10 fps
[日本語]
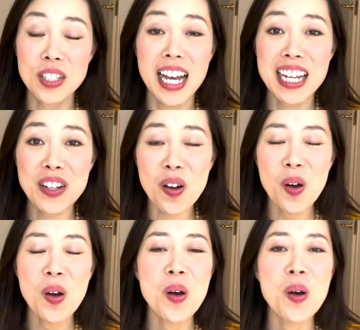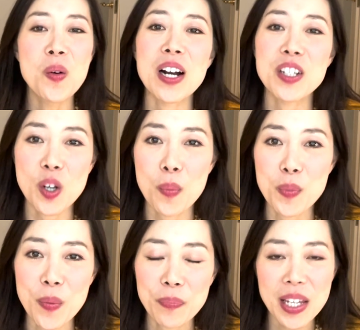催のワークショップ
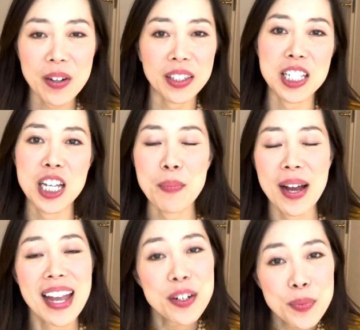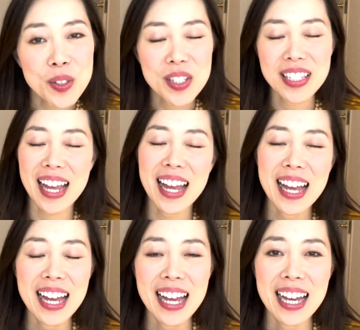で私はまヘルプとして
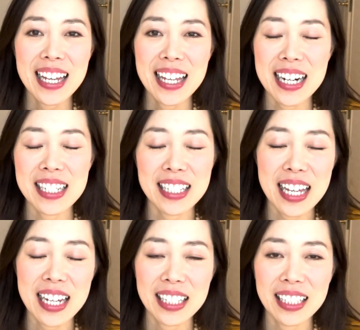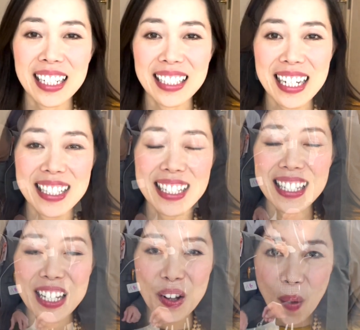やらせていただいたんです
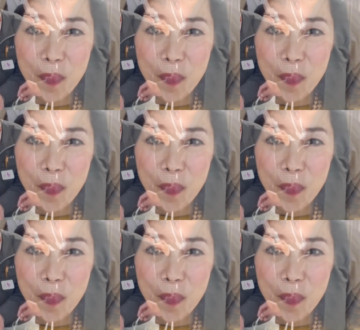けど、